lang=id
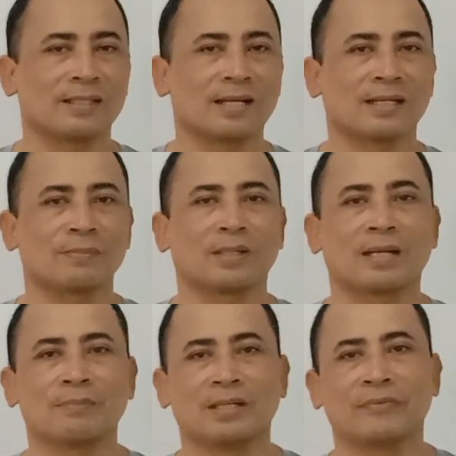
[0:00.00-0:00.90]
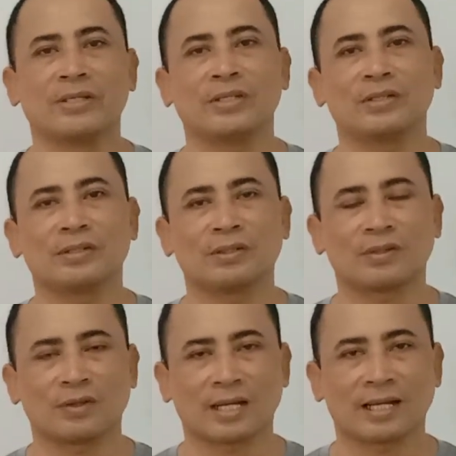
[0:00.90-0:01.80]
jangan mengambil video
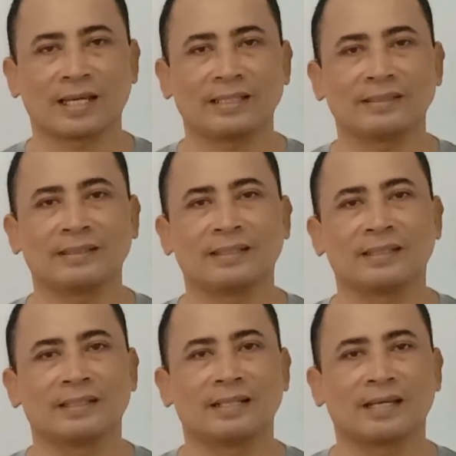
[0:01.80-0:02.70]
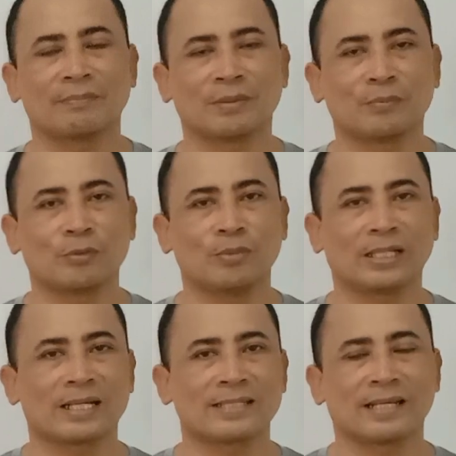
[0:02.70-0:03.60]
orang lain dan
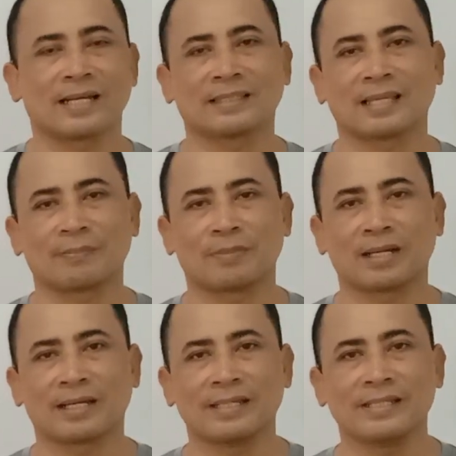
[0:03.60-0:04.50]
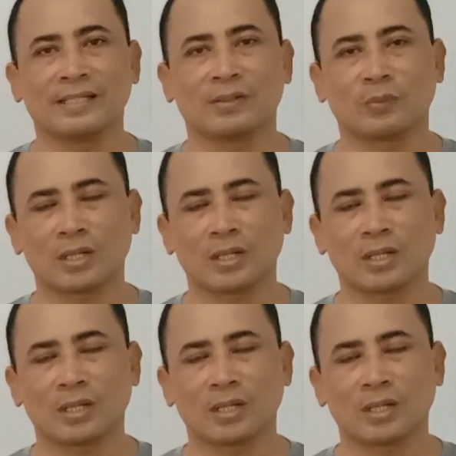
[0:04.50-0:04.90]
mempublikasikan tanpa izin.